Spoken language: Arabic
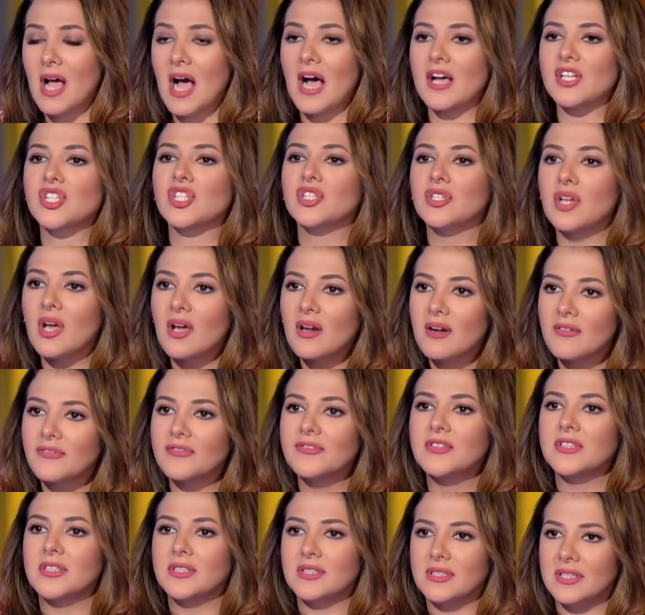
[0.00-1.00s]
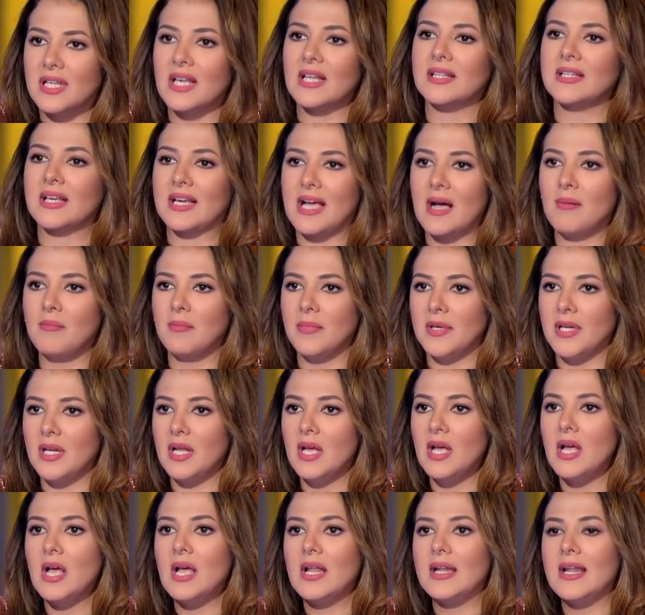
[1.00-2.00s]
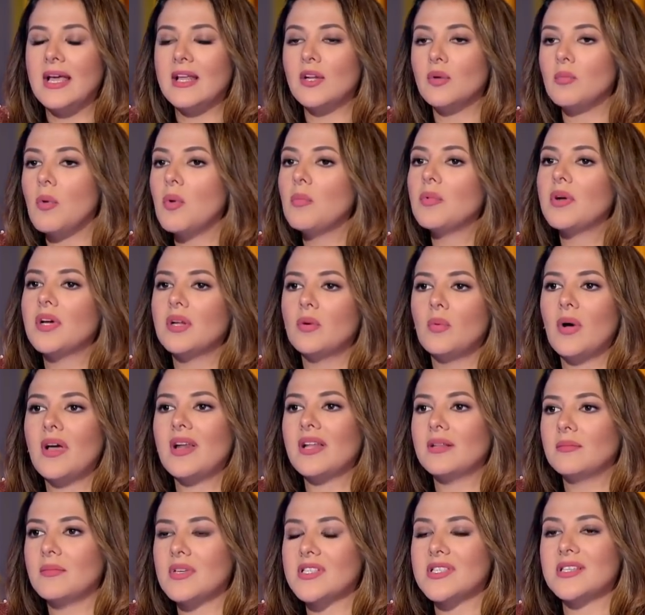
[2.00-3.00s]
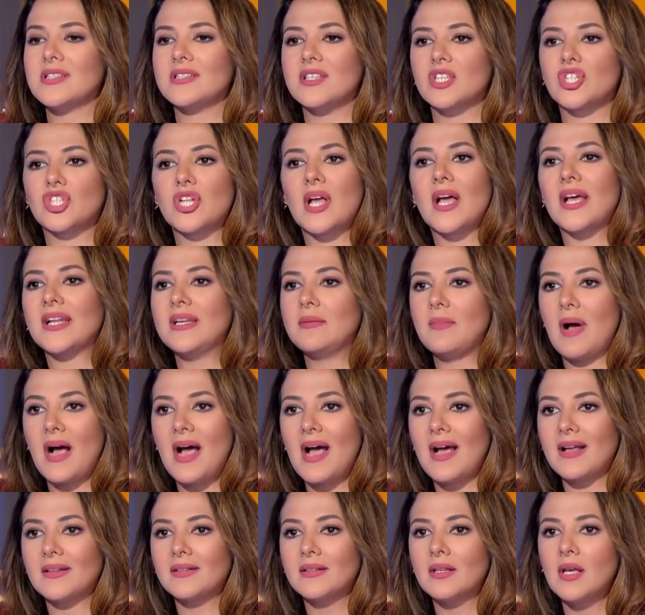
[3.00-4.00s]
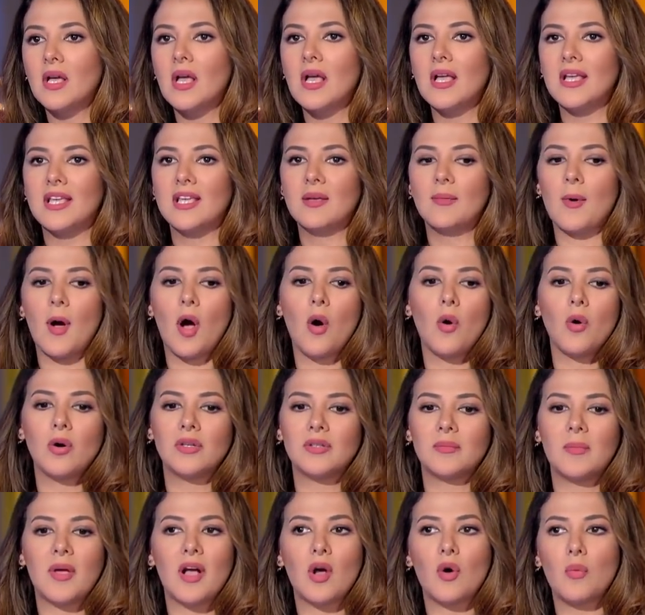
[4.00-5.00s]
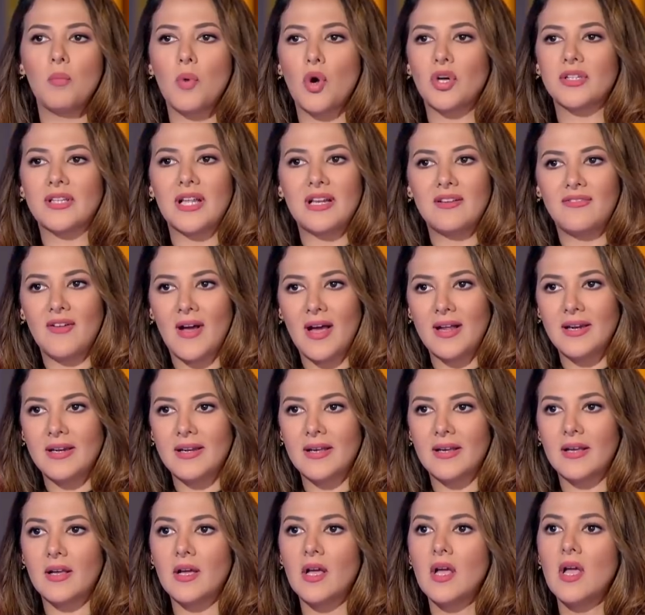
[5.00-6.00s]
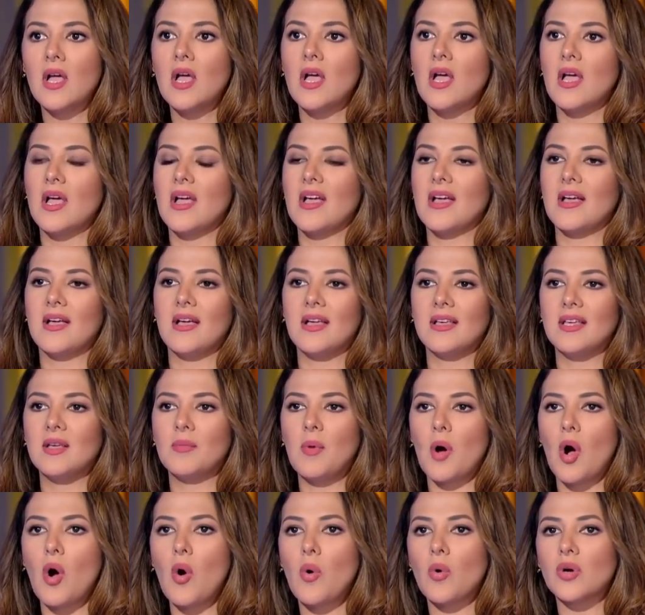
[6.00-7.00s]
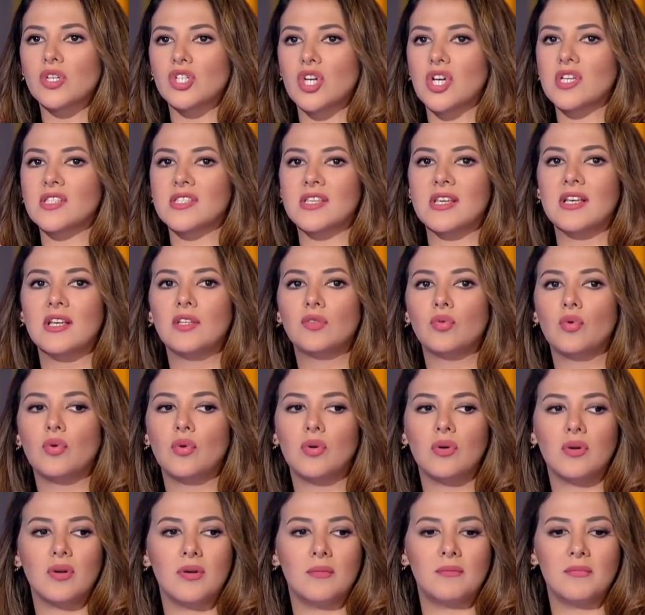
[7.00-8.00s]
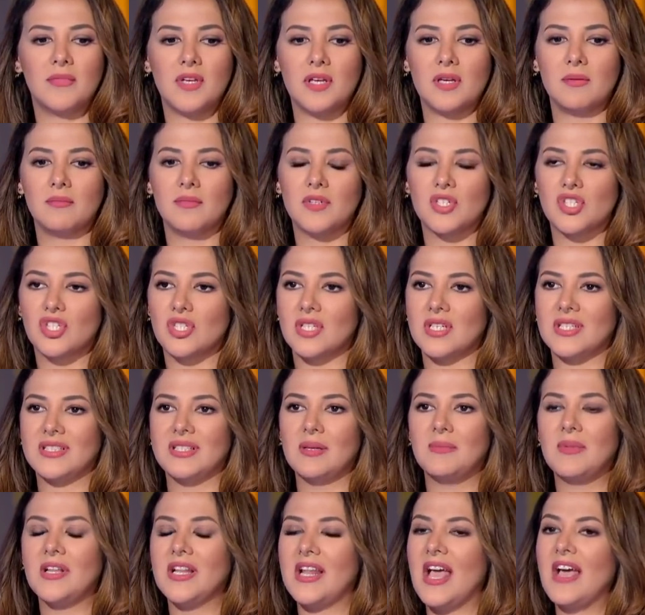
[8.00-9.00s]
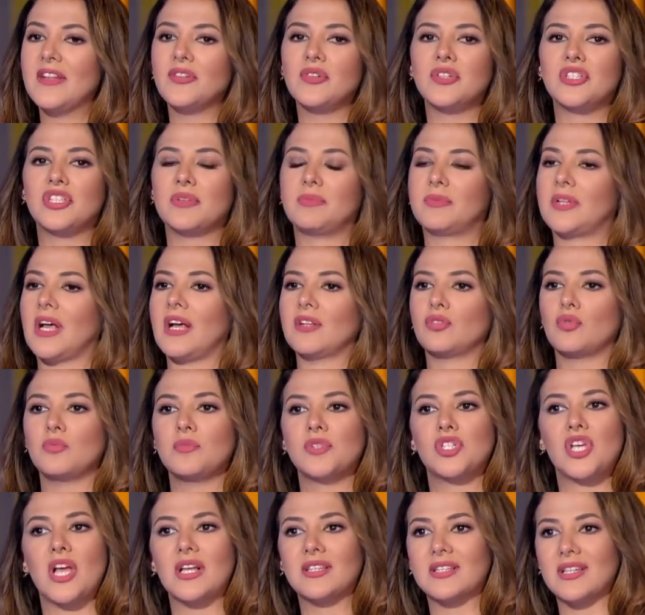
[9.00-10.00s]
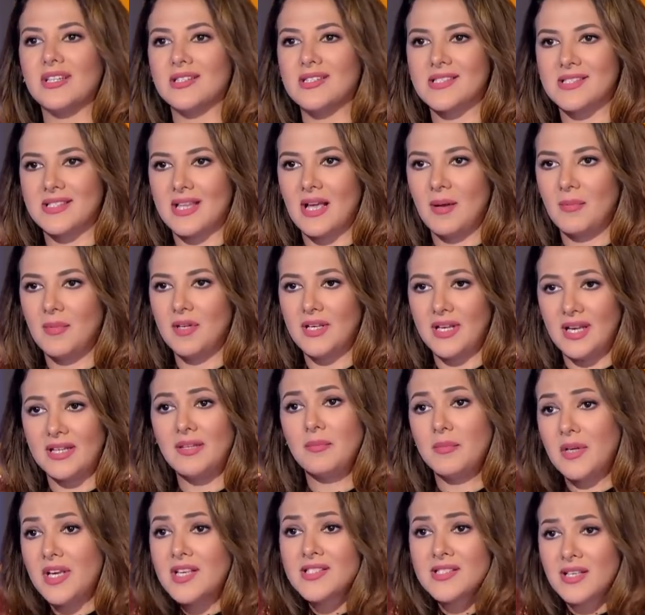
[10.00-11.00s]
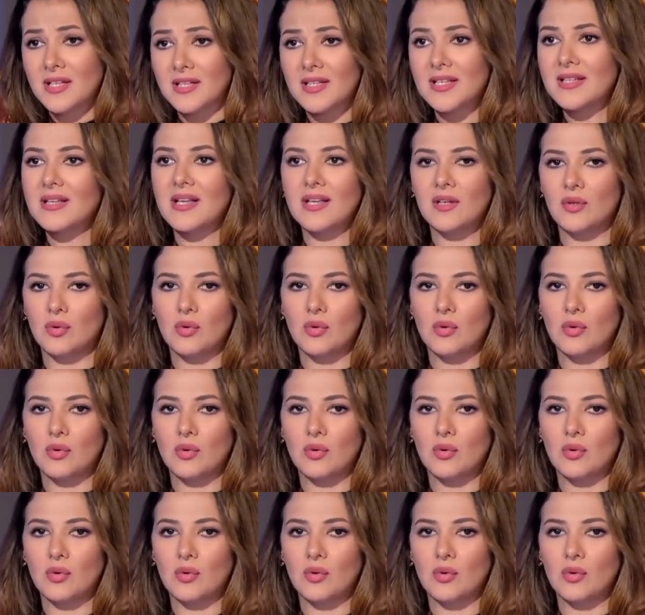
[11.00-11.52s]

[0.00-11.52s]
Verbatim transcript: مم. عشان نعرف نكمل لان ممكن وارد مثلا تشتغلي مع حد يبقى هو دماغه مختلفه عنك آه يبقى هو شخصيته مش تبقى الانرجي بتاعته مش قادره تستحمل آه. يعني بيحصل لنا